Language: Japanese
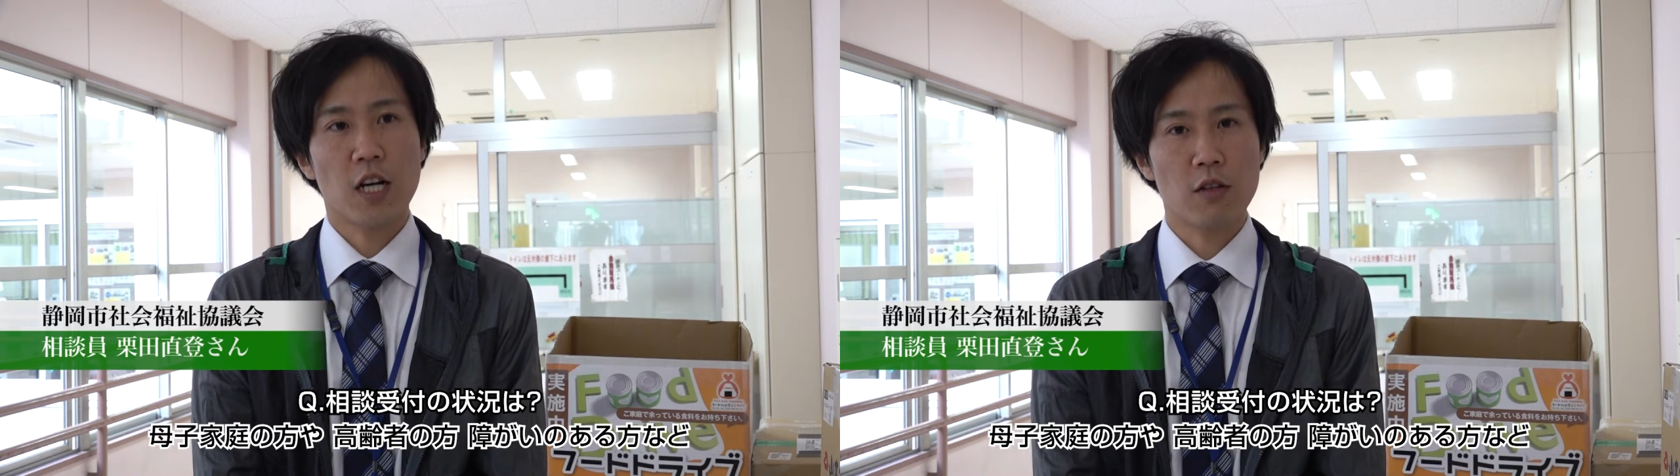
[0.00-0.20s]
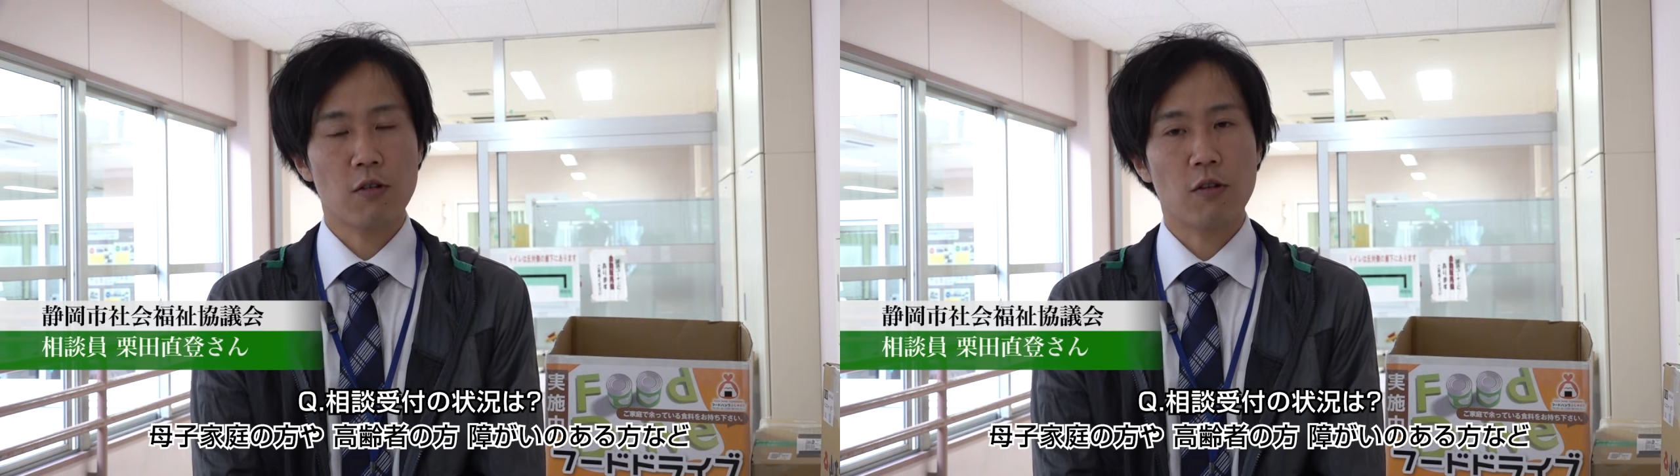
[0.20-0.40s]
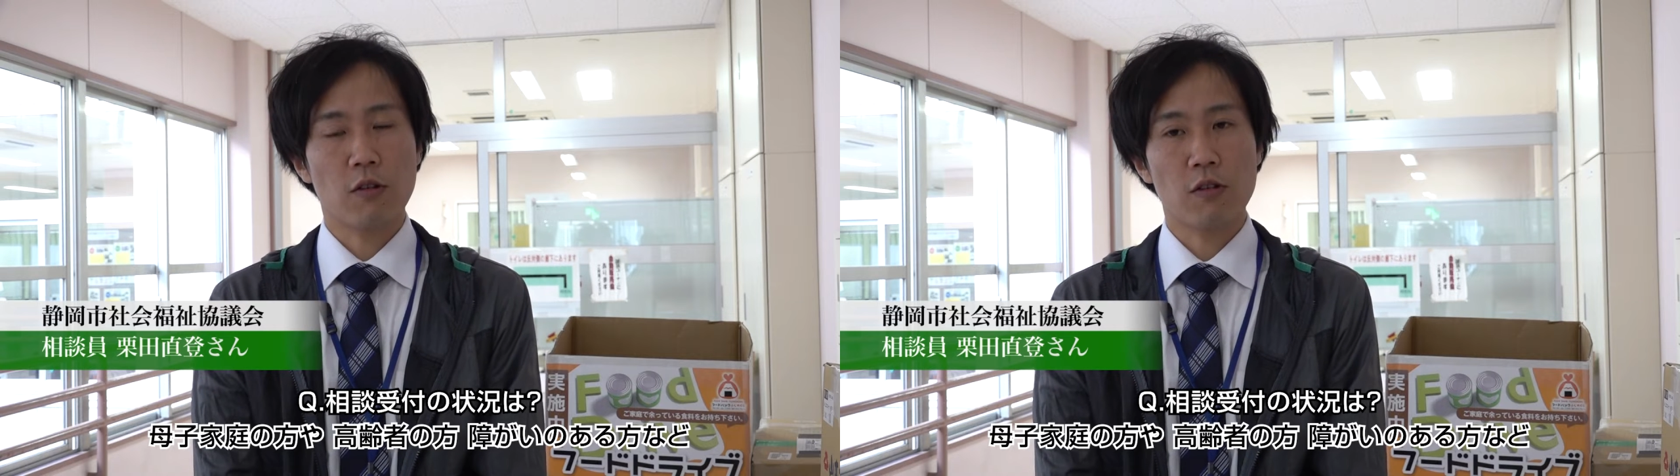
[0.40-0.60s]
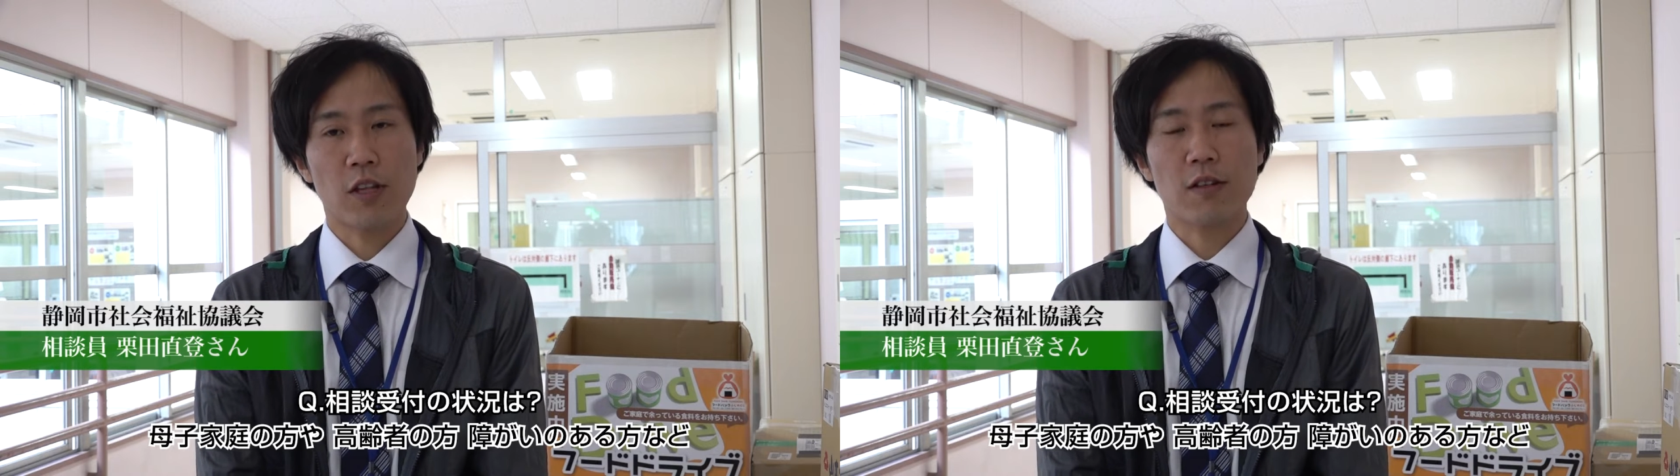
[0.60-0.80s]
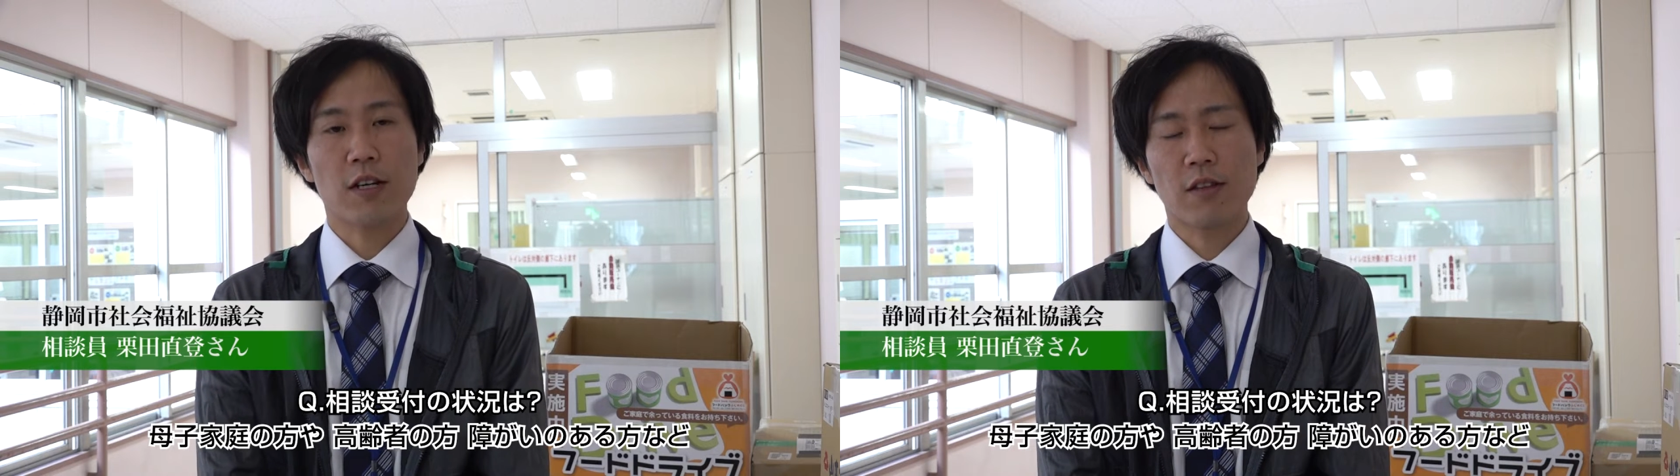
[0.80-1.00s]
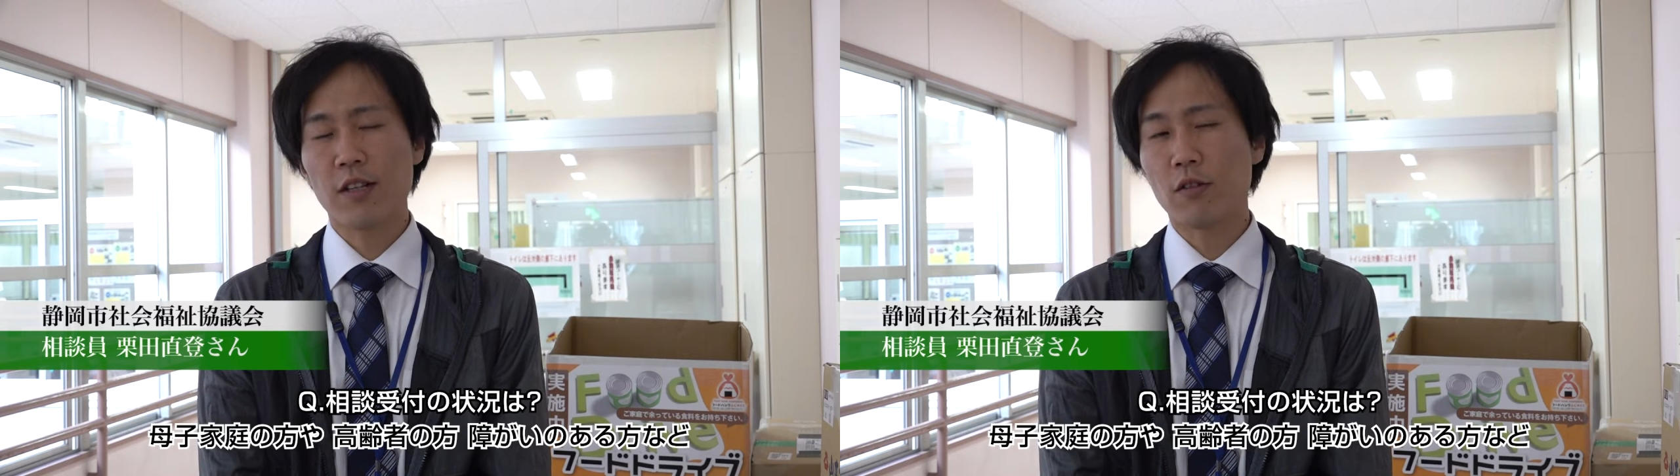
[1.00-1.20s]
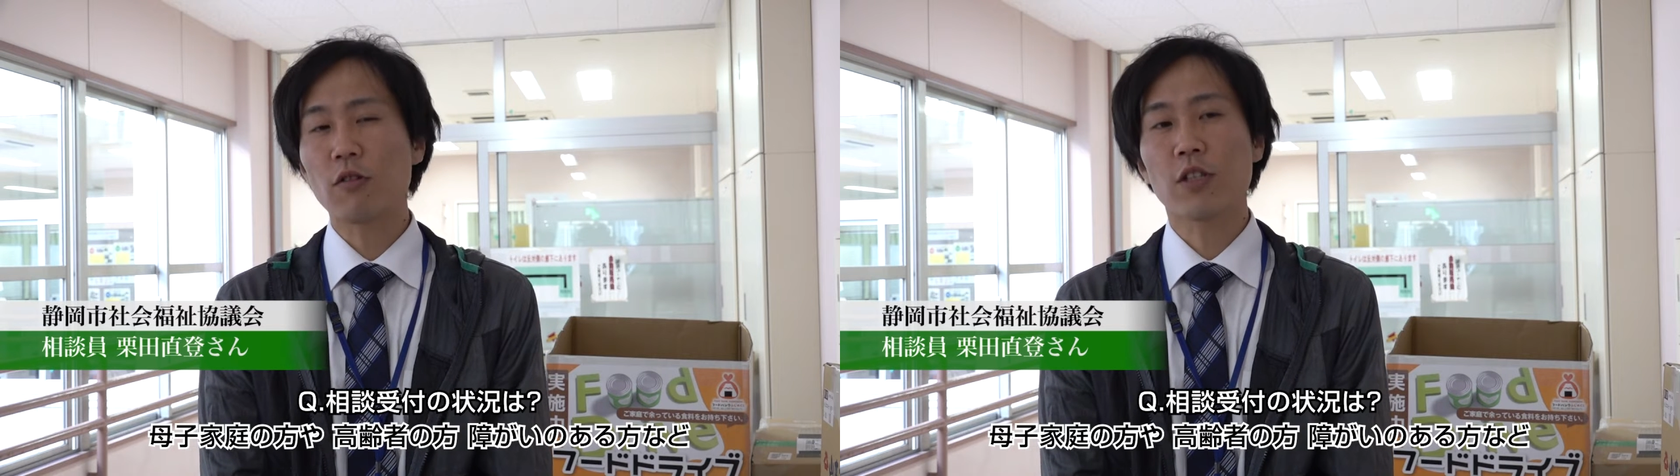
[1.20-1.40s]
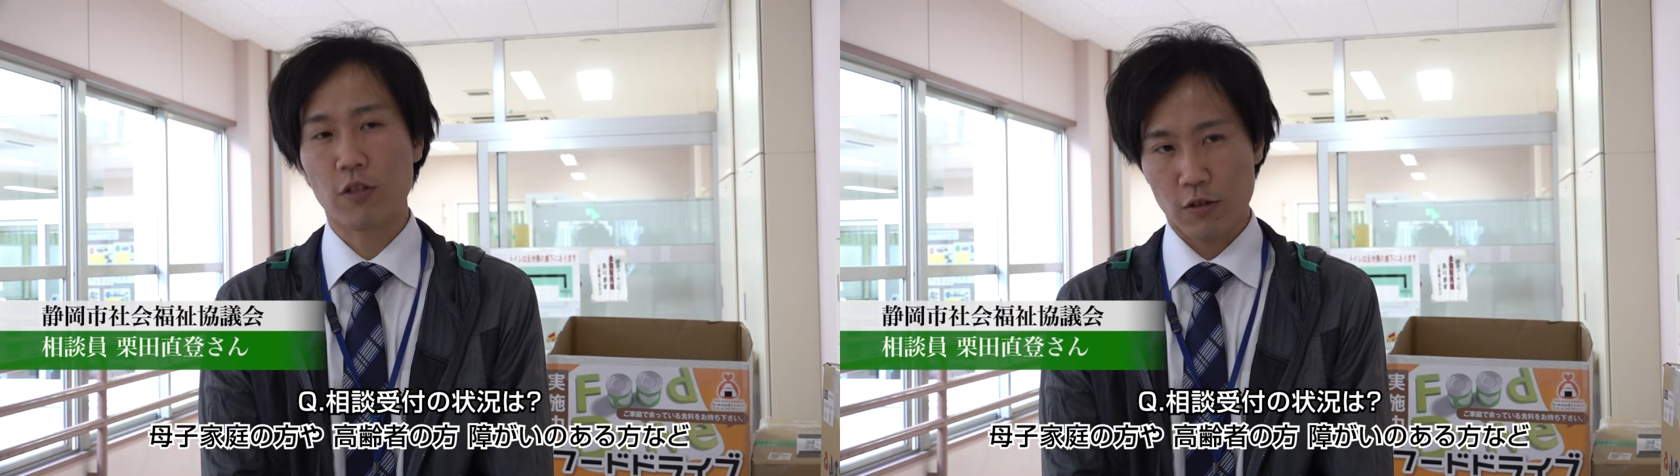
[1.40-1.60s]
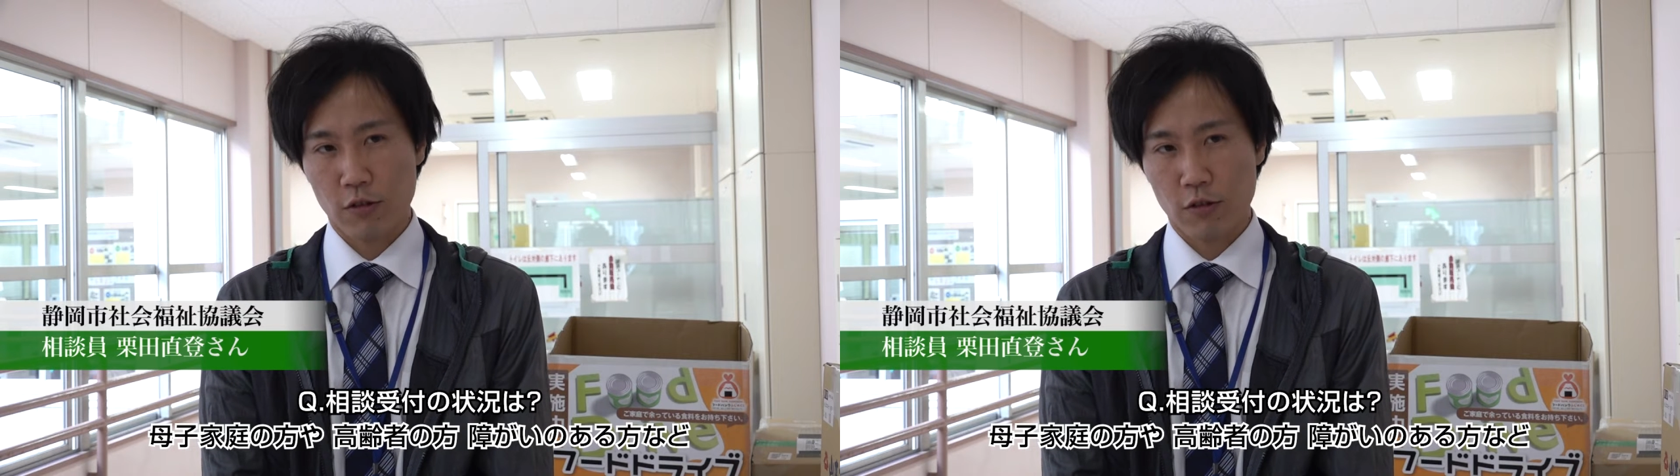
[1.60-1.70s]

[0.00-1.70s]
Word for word: あの生活困窮